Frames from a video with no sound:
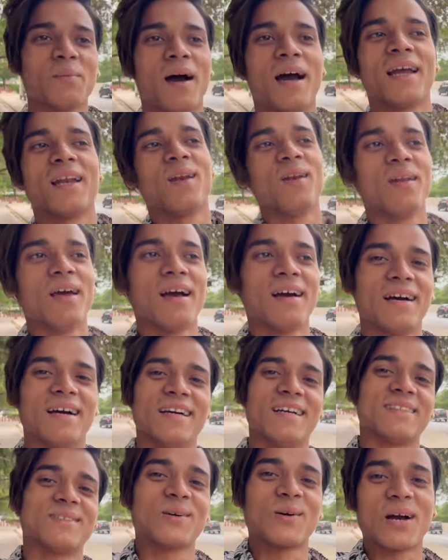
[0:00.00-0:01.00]
भाई
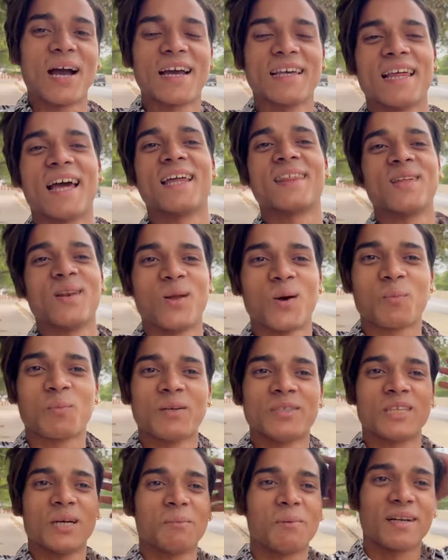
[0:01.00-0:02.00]
तो गाय ऐसी लोग
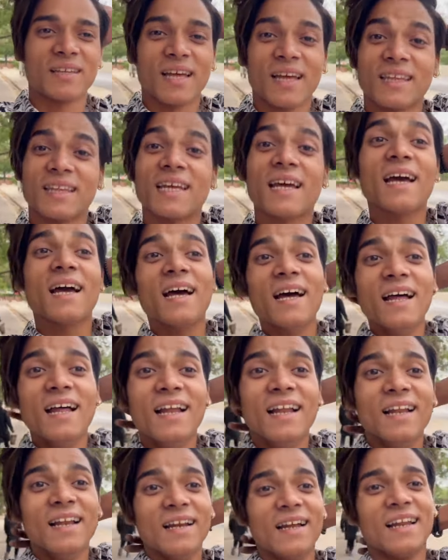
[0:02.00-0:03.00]
पीछे पड़ जाते
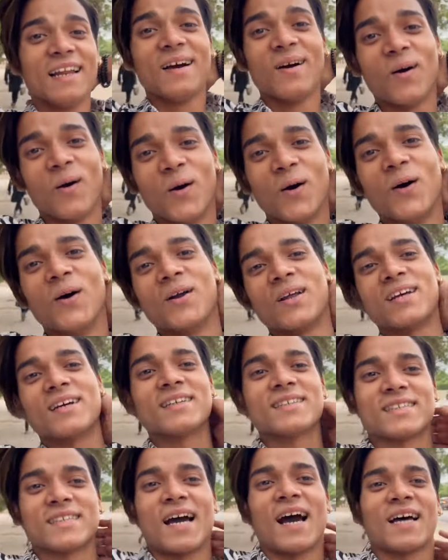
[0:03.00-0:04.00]
हैं और
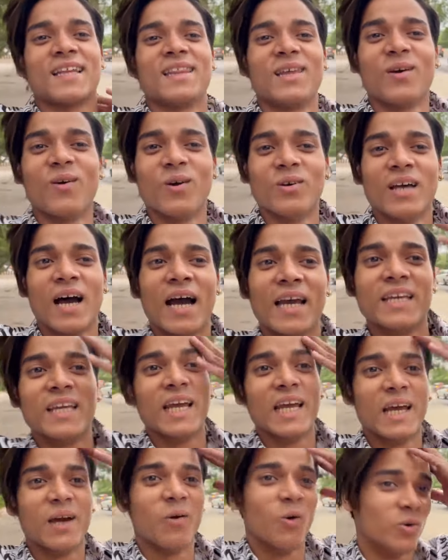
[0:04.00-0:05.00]
शादी हो जाए
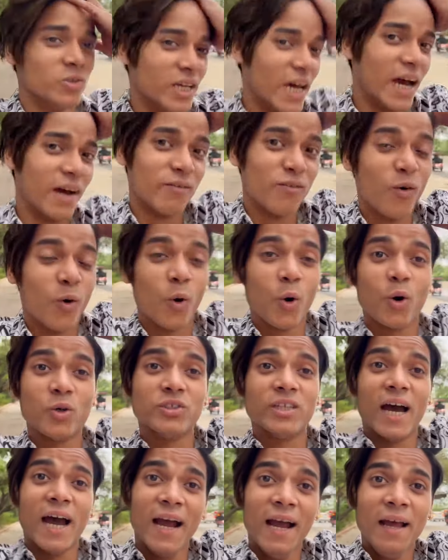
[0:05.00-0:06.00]
ये हो जाए वो हो
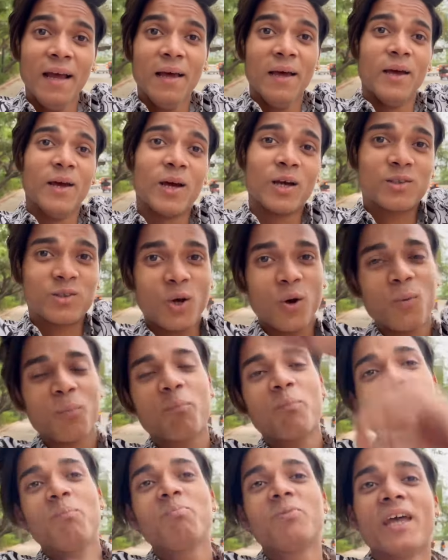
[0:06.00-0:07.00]
जाए एक तो
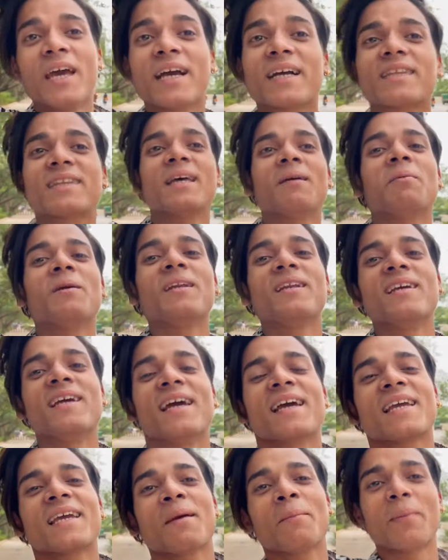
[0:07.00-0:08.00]
देखते भी नहीं
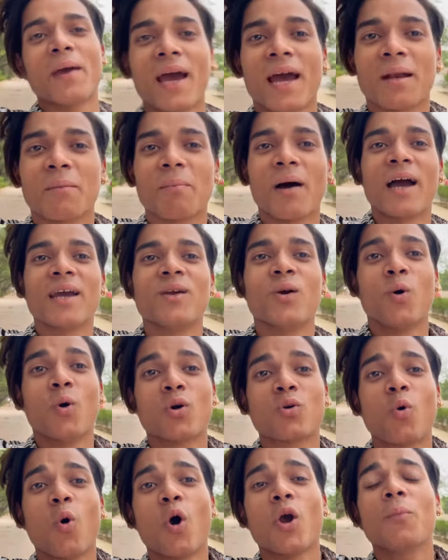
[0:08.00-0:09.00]
है कि ये बहन भाई हो
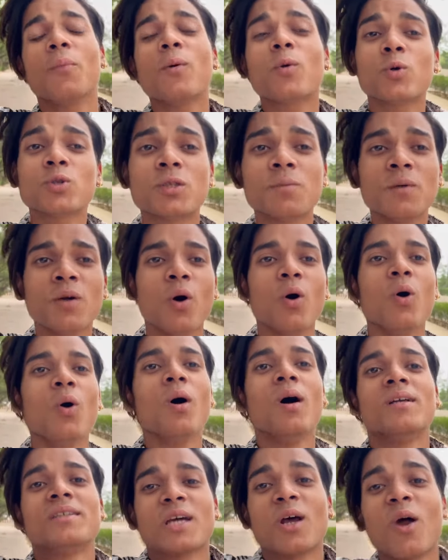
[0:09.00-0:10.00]
कोई भी कुछ भी हो
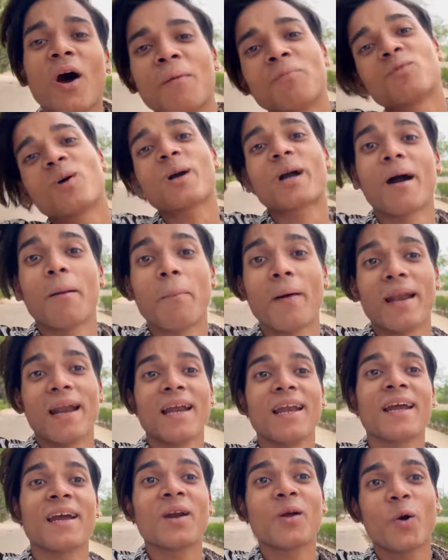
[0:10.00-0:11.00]
चलो हम तो कपल है
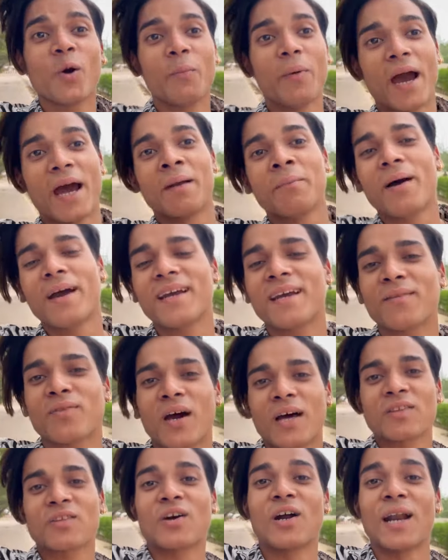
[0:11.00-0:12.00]
लेकिन कोई बहन भाई के
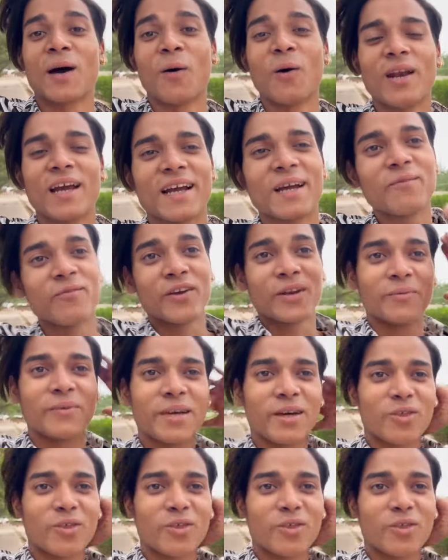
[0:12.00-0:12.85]
साथ खड़ा हो लेकिन फिर भी ये